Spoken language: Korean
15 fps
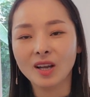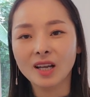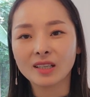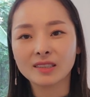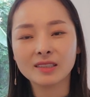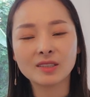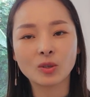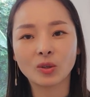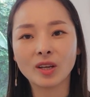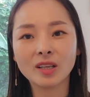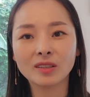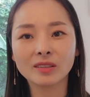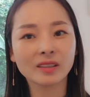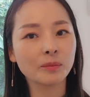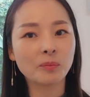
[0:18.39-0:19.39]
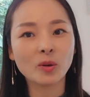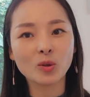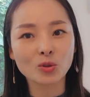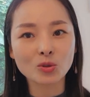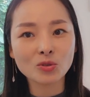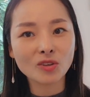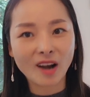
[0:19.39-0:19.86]
그 전에는 별로
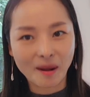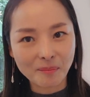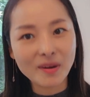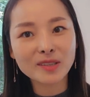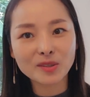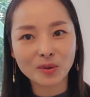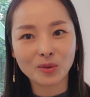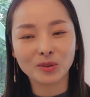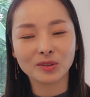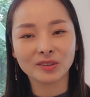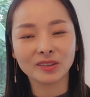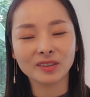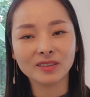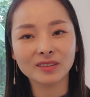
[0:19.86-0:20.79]
술을 안 마셨거든요.